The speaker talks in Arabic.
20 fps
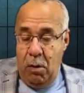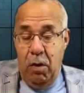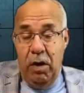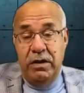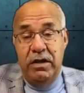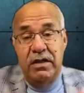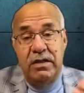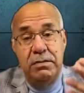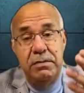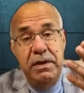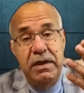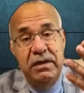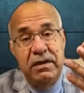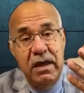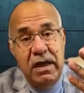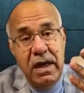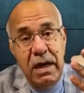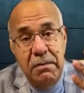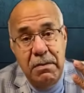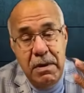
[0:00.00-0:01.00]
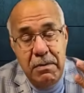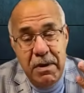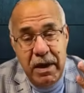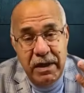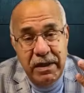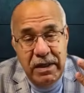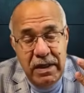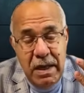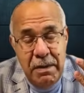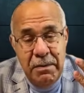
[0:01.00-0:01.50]
واحد سميتها كامله ما
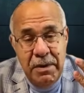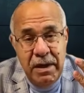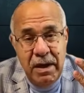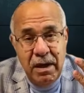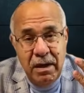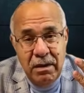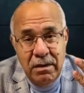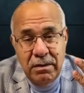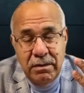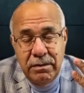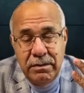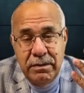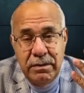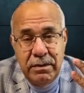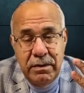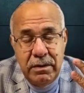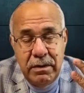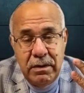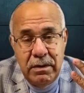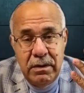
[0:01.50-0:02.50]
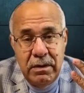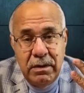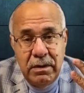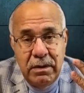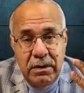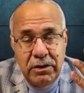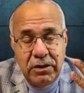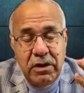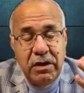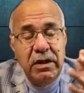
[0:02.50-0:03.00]
خدينا منها
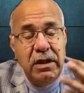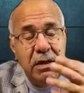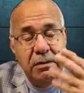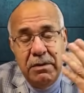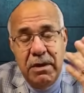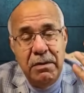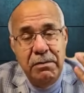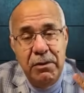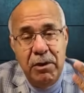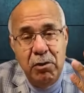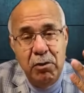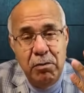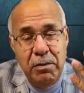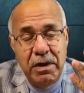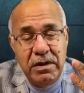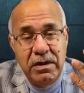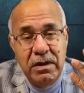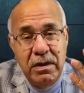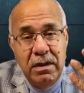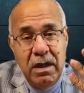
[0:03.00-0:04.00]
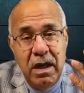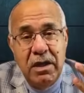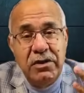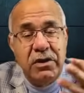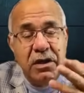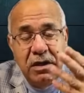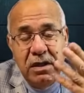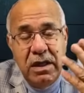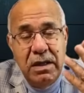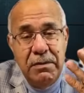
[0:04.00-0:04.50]
اش خدينا منها معلومات
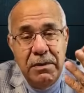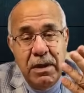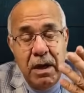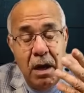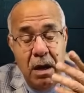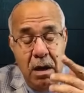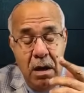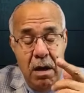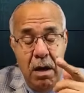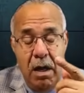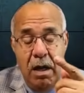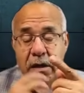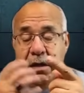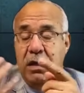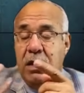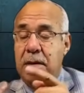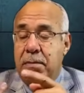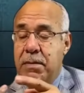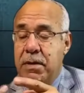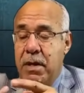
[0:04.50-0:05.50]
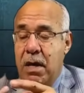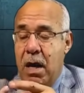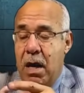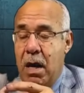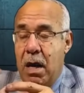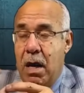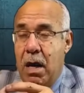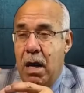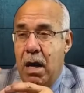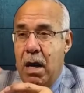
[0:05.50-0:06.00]
اش خدينا منها خدينا
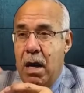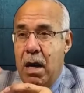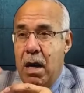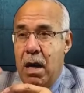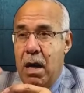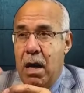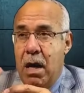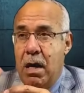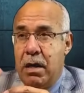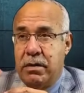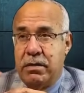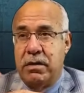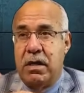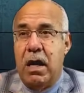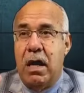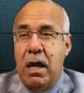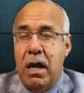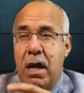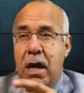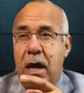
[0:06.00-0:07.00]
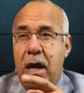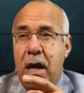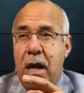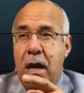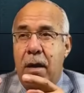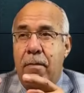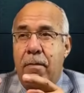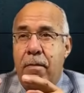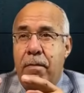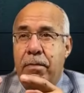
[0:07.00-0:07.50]
منها الزهره
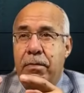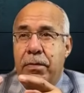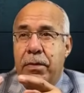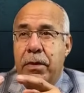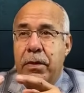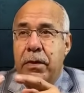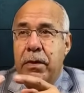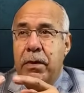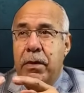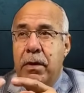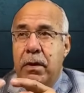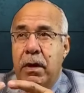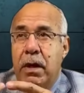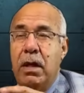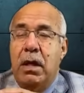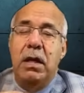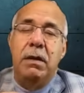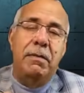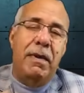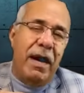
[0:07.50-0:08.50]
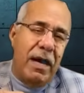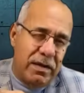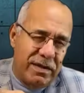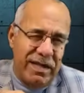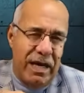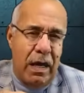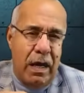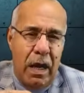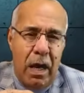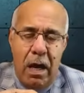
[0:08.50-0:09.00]
اللي مع
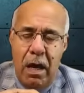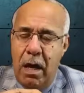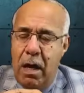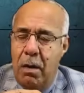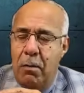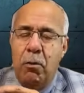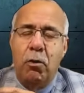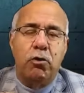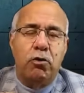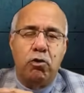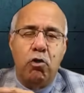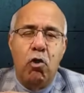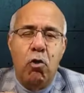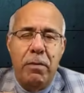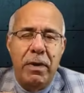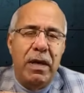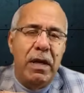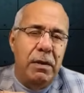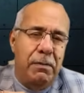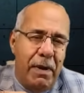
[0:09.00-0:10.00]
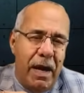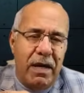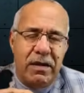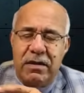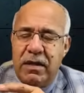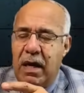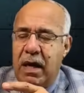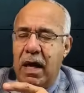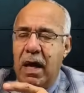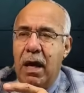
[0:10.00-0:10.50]
زهره مول الطومبيل اللي مع
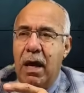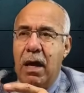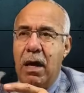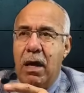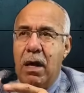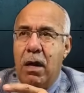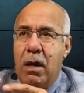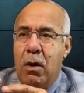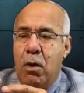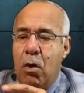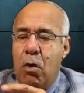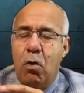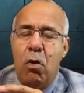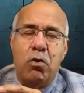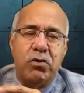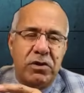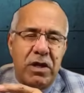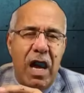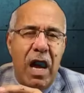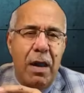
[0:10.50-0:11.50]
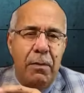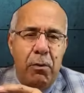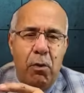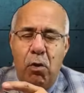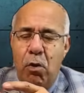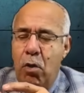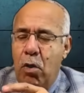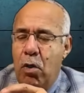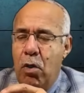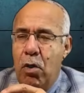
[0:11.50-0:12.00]
زهره هو
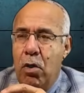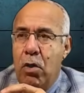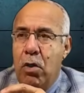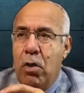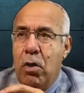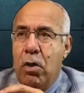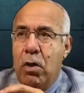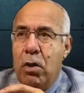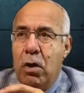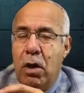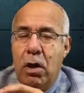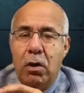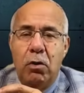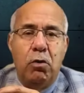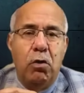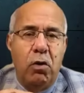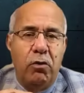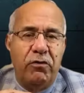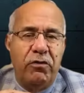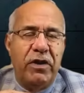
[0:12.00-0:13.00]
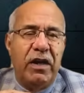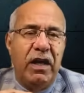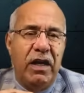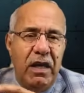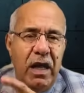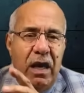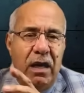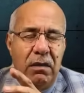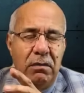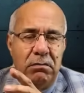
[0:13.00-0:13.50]
وصاحبه الجولف
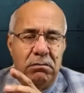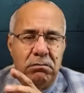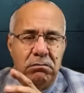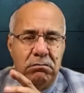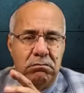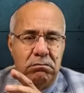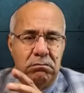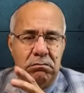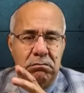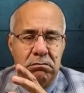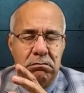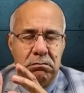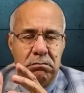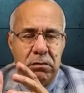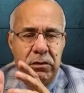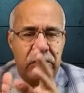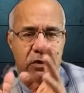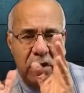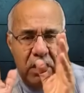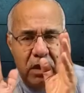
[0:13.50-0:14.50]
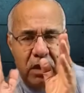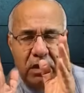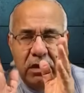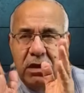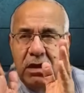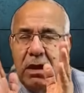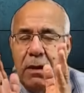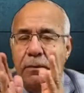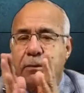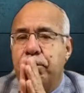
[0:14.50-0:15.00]
كحله شي اللي
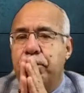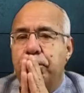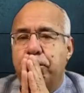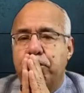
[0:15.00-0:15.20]
خدينا